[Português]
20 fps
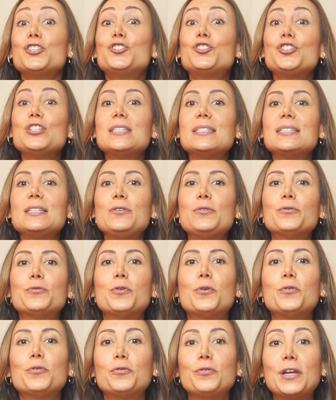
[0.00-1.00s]

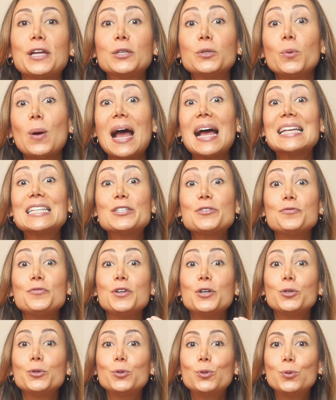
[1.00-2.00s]
desenvolvendo as
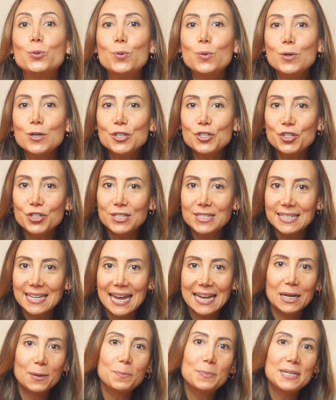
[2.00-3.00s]
virtudes
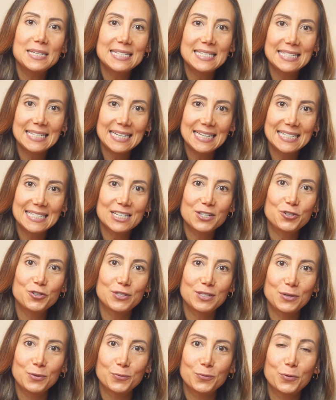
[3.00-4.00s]
que ela precisa
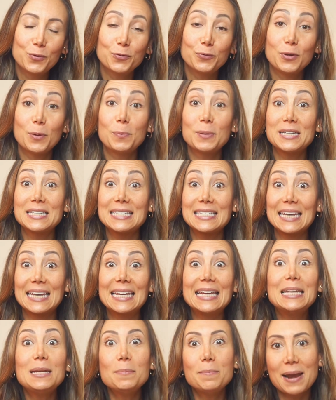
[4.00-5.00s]
desenvolver para se
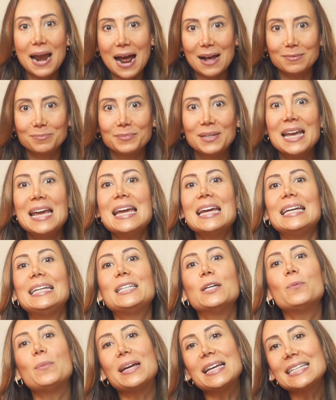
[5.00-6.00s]
equilibrar.
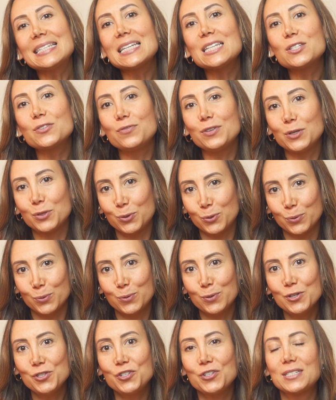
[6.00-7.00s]
Então, essas
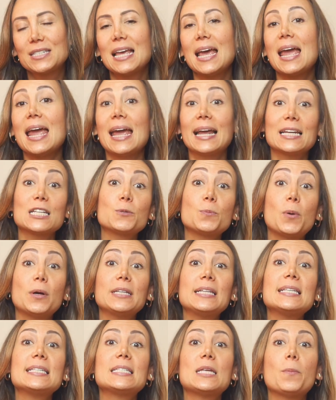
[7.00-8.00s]
virtudes, elas
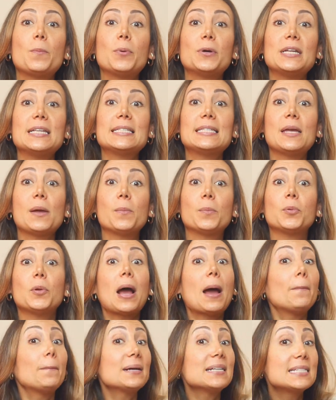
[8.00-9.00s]
podem ser, por
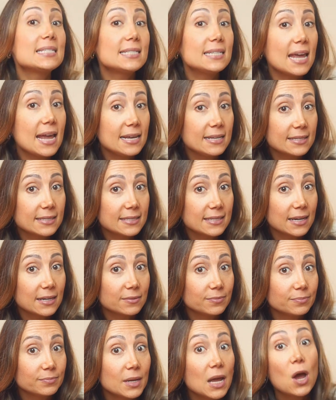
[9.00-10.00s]
exemplo, a
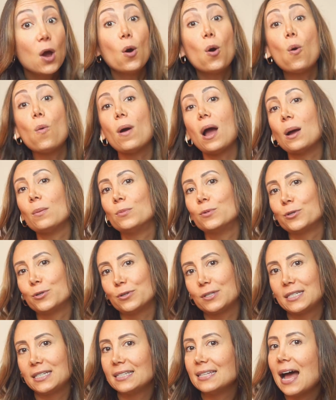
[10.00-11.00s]
paciência, ou a
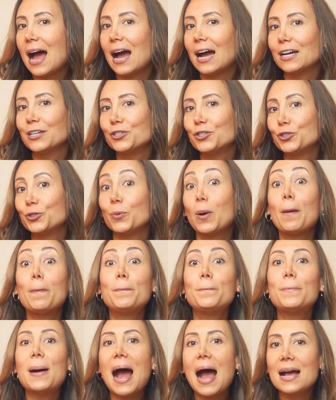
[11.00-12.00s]
amorosidade, ou a
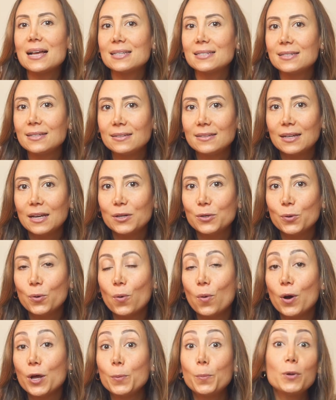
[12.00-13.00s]
paz
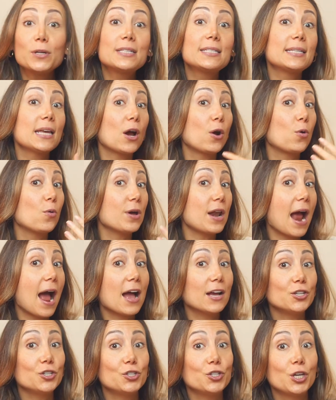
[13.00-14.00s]
interior, pode ser a
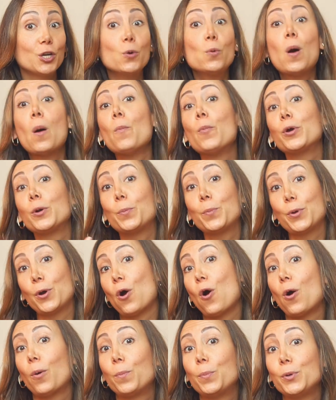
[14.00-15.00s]
coragem, o amor
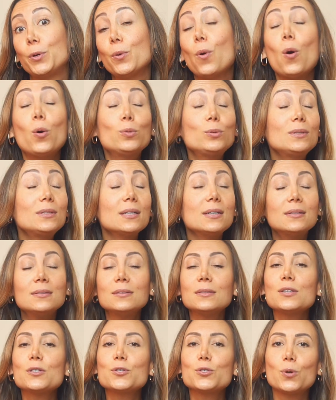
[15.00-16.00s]
próprio, ou
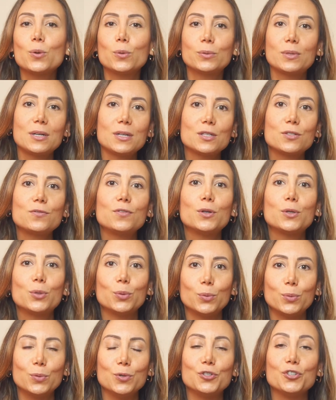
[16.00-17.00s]
tantas outras
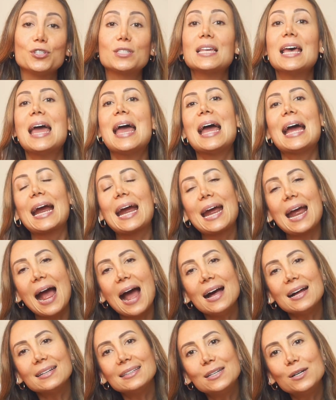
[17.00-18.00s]
virtudes.
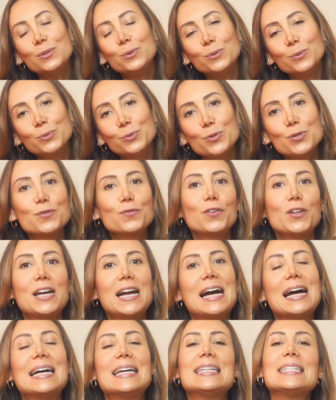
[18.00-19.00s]
Cada um dos
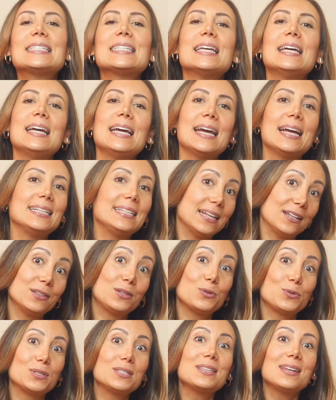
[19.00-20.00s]
florais, é,
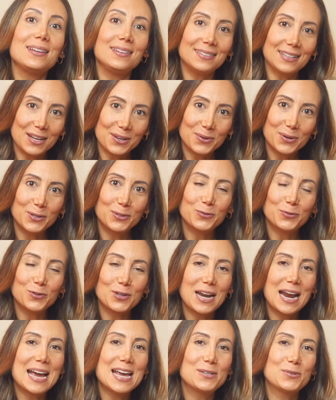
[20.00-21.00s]
dentre os 38
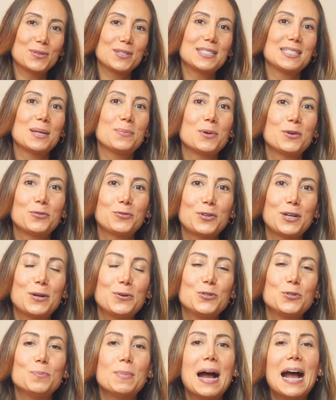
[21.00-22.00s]
florais do sistema
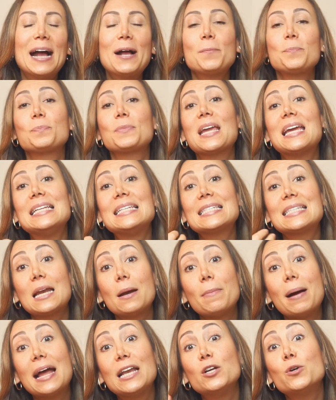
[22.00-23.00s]
floral de Bar, eles
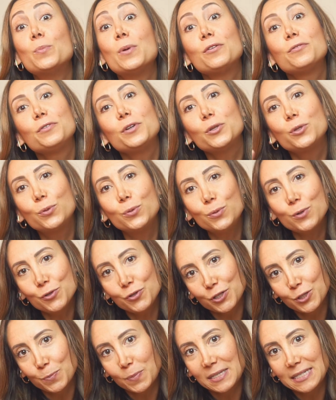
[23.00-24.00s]
trabalham uma
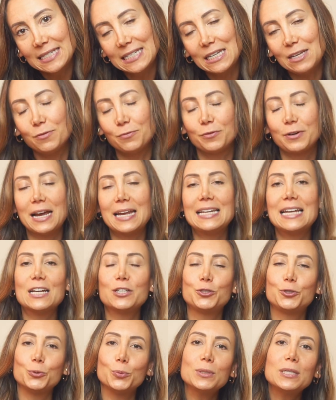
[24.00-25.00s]
virtude específica, ele
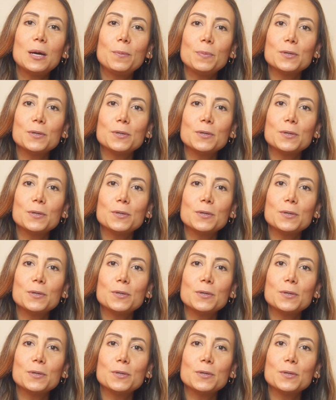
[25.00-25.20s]
ajuda a